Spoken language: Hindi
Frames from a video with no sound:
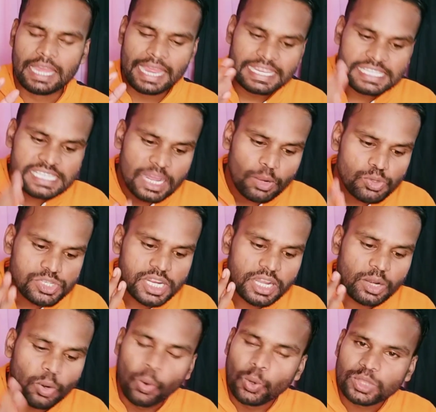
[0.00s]
ऐसा कुछ
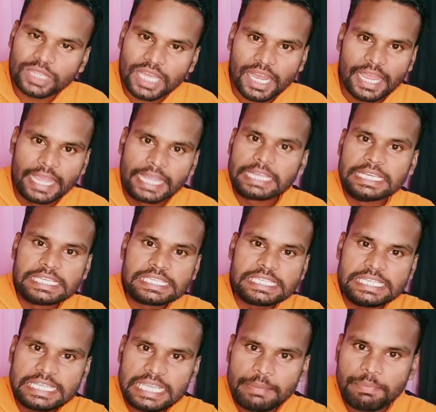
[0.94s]
अगर होता है
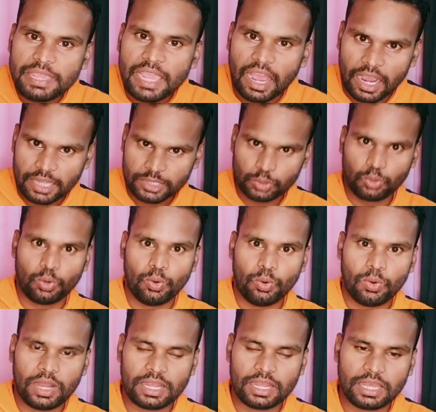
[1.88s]
किसी के भी हाथों
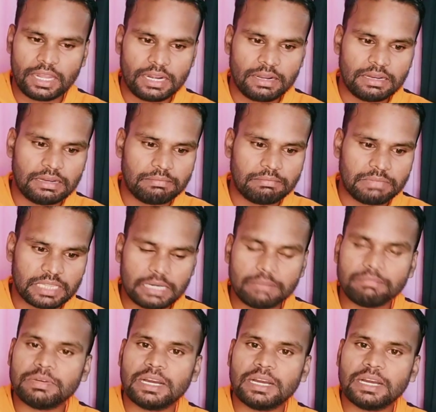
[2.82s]
अगर मतलब